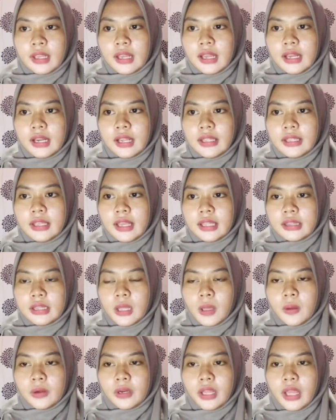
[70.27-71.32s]
Adanya
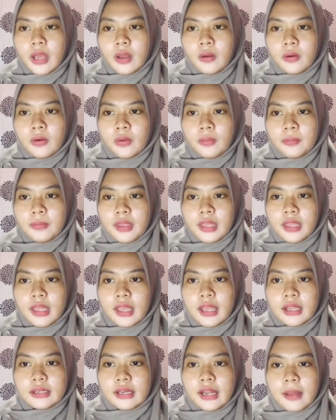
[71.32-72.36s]
teori ekonomi
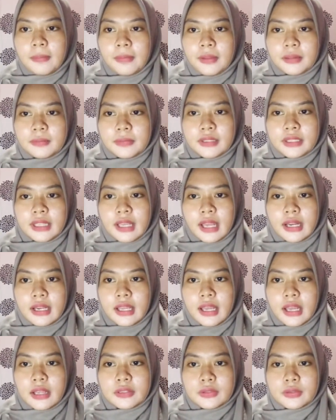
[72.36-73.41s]
dapat
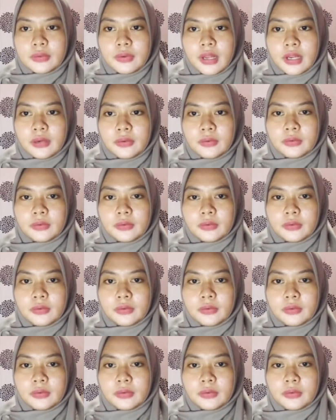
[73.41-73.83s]
menjadi acuan